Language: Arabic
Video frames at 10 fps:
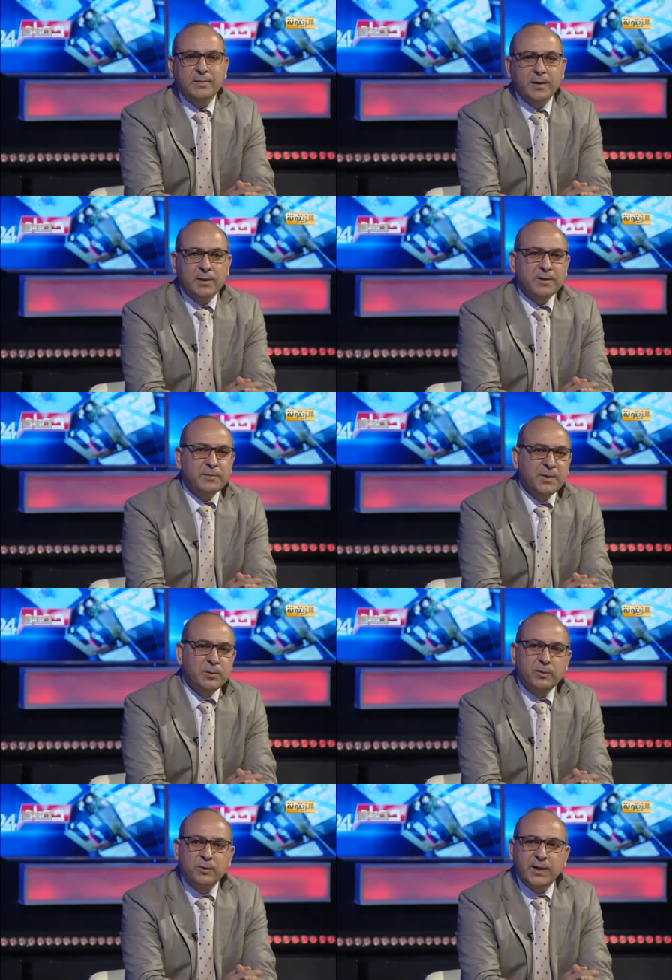تنتظر
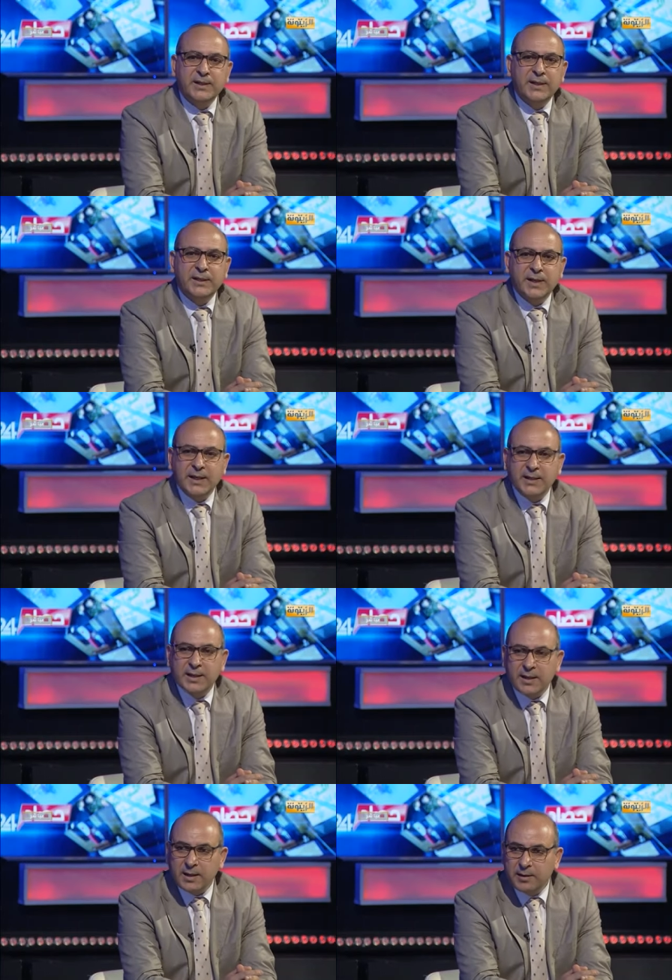منه أن
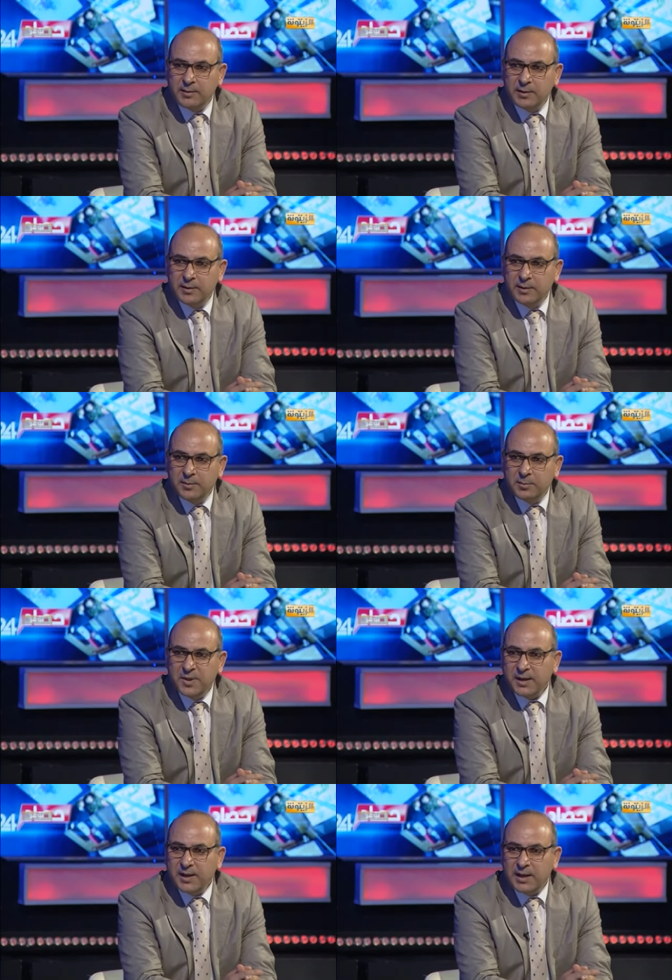يتغير
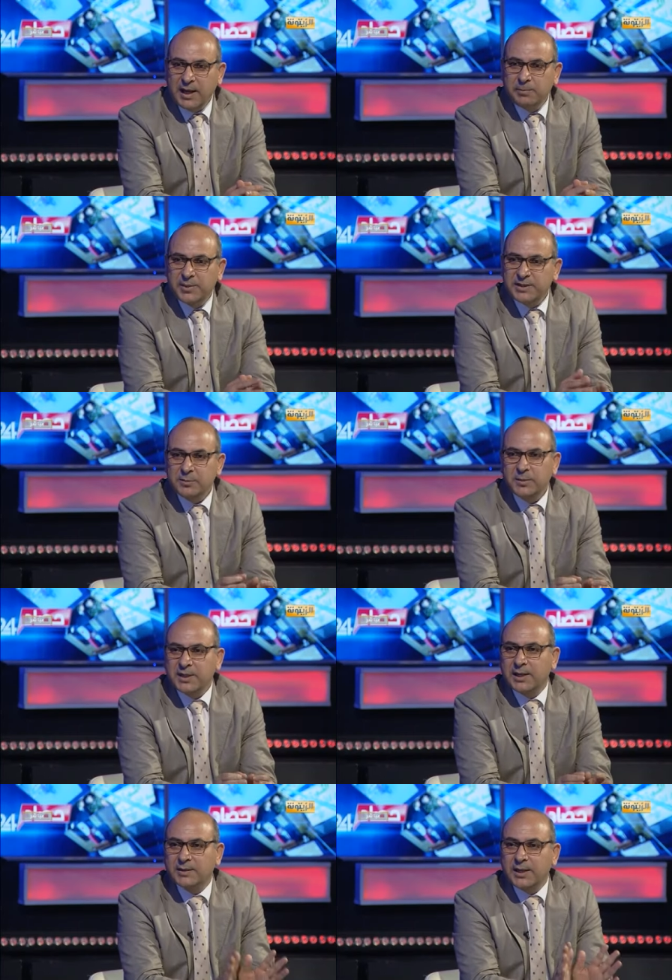مثقال حبة
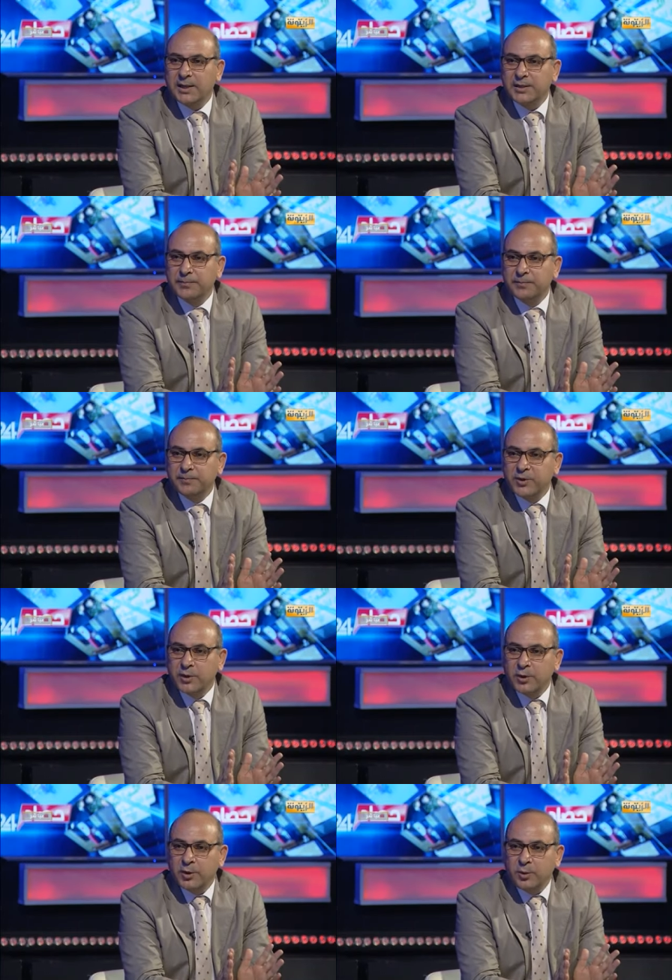من خردل
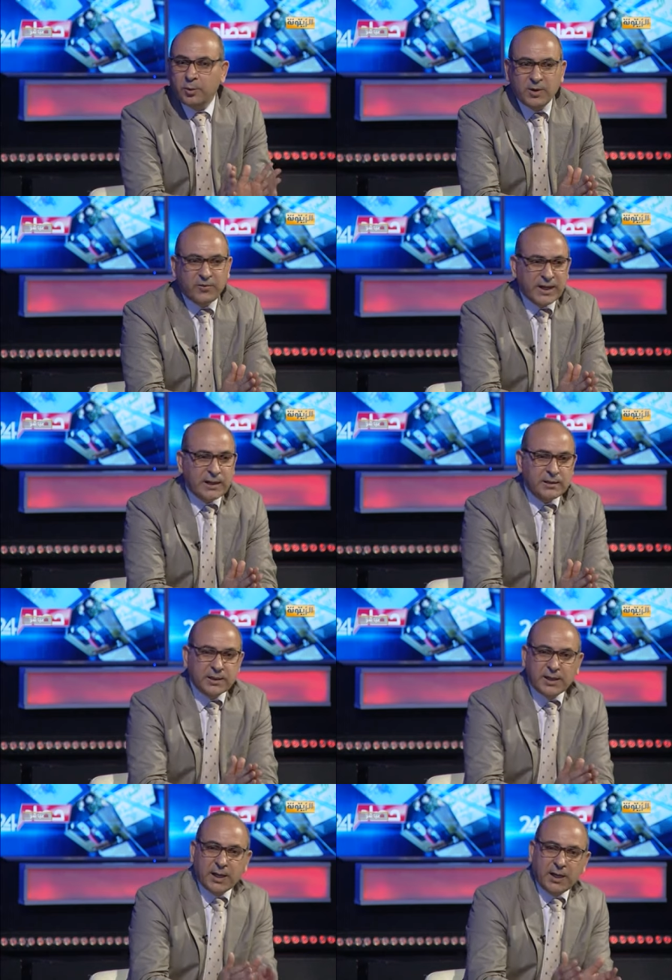هو
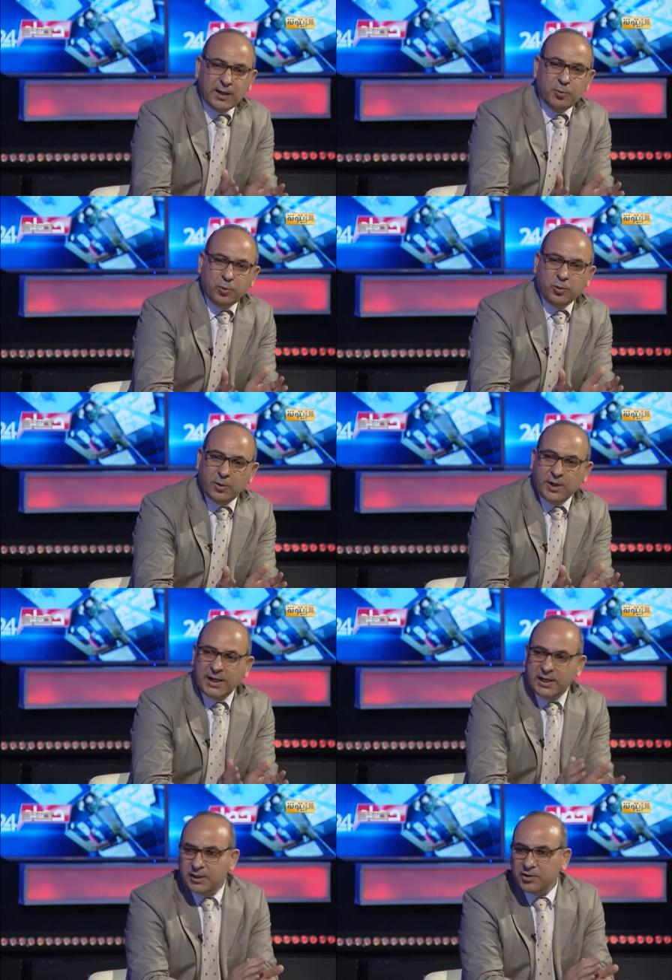فقط يتقلب
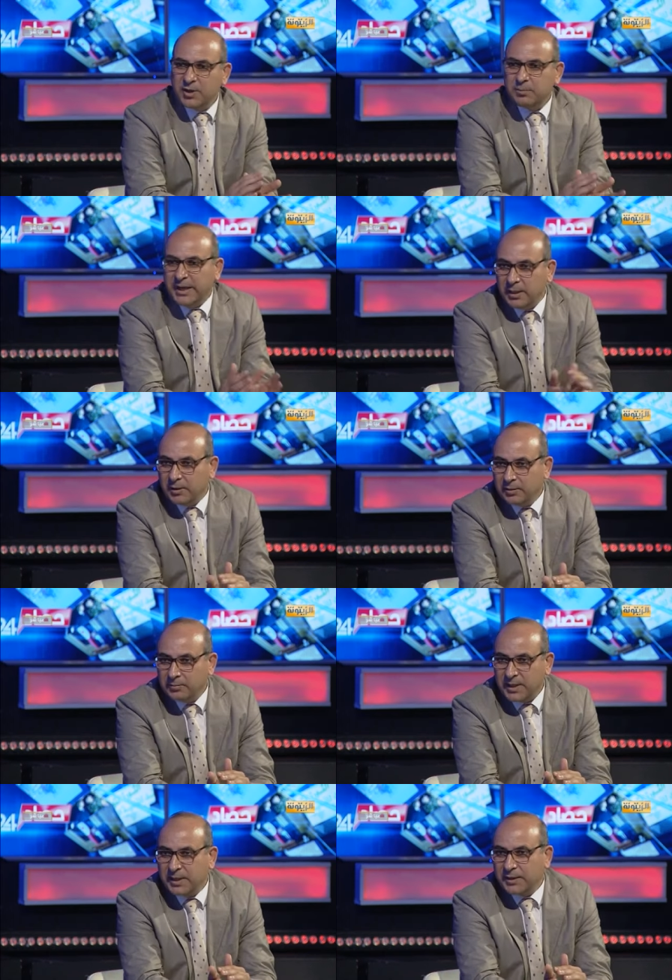على جنبيه
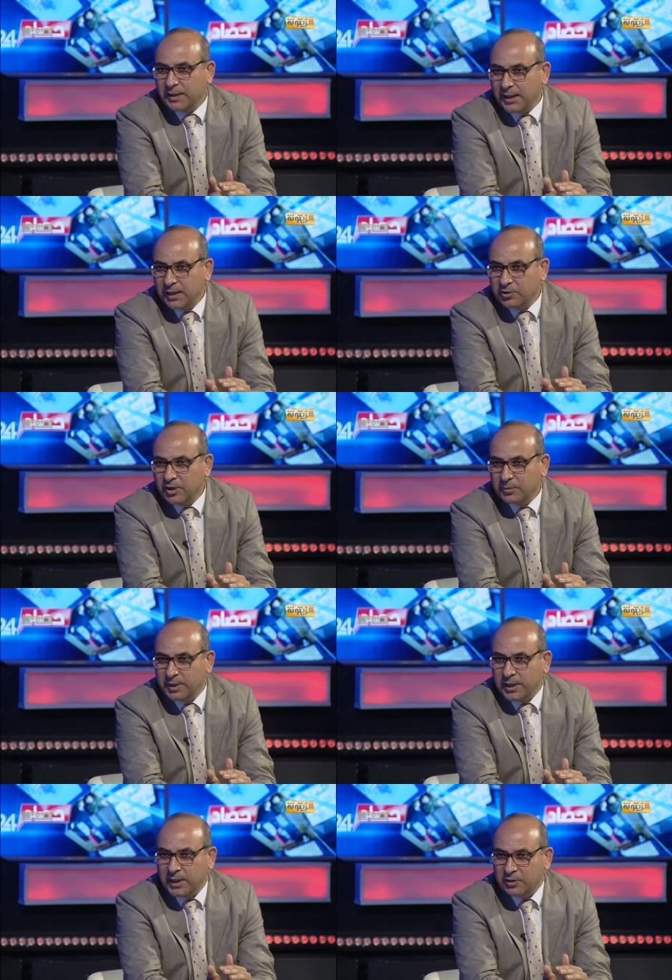مرة على
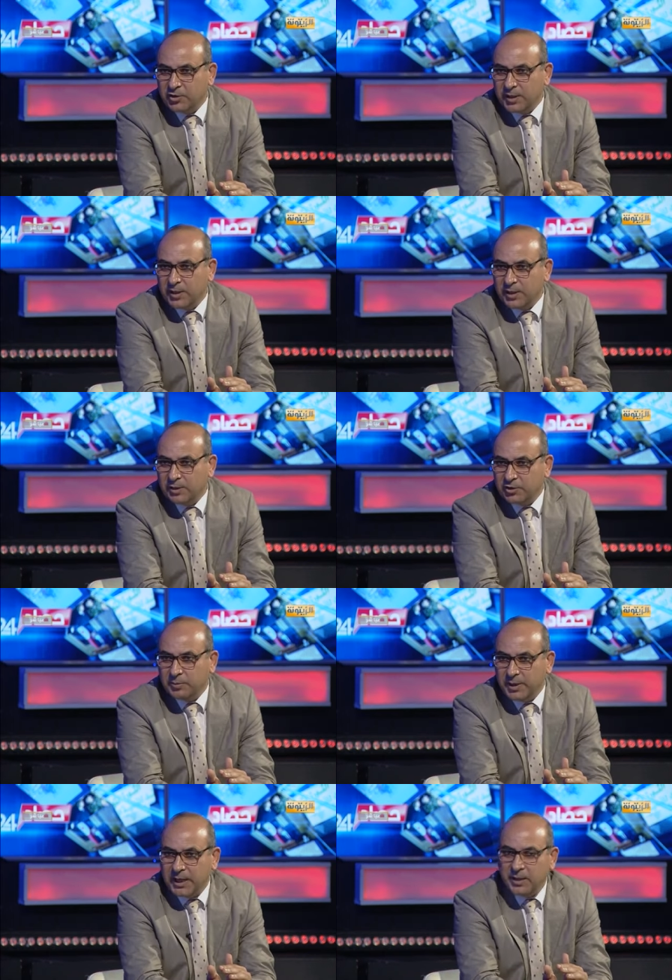الجنب
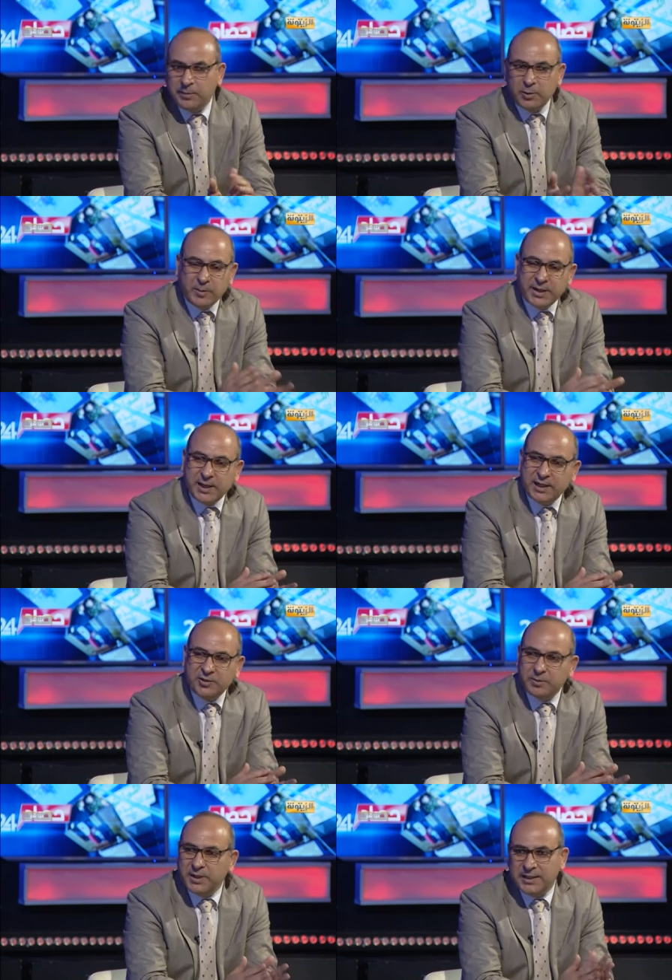الجنب الأيمن ومرة
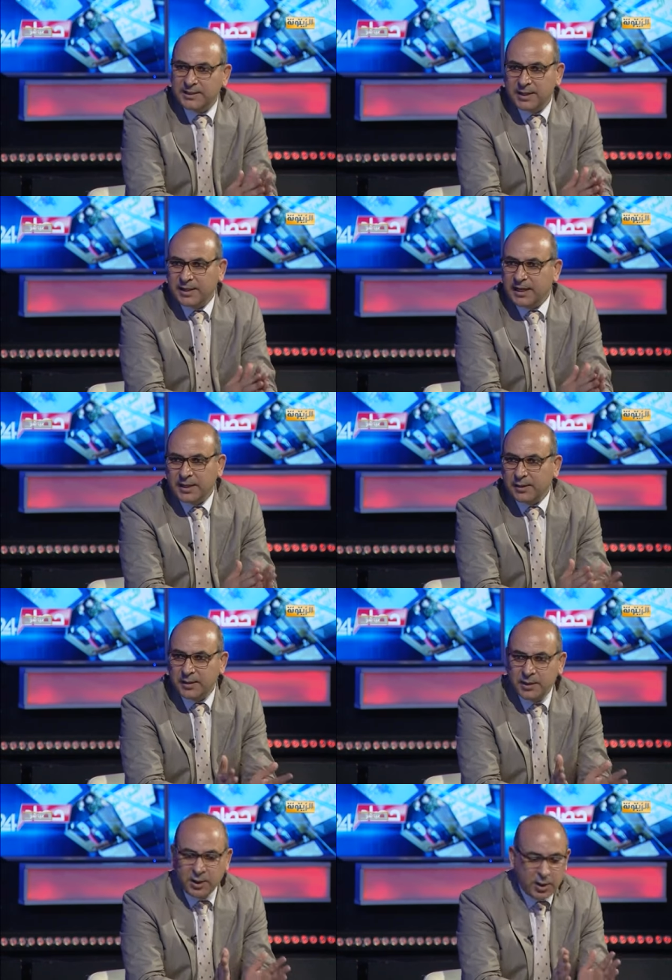على الجنب الأيسر لا
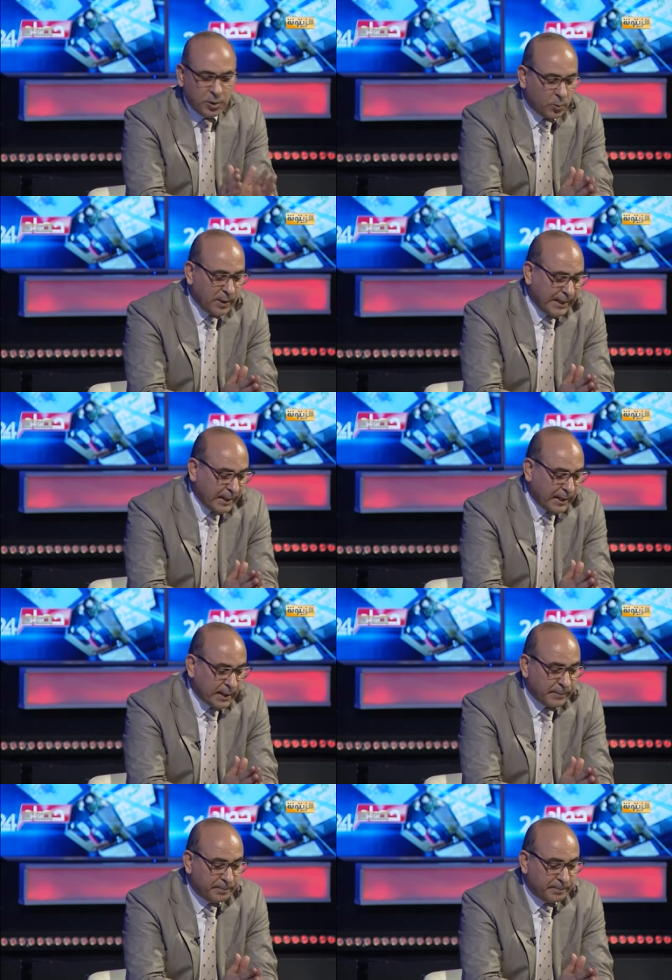أكثر لكن ما تقولش أن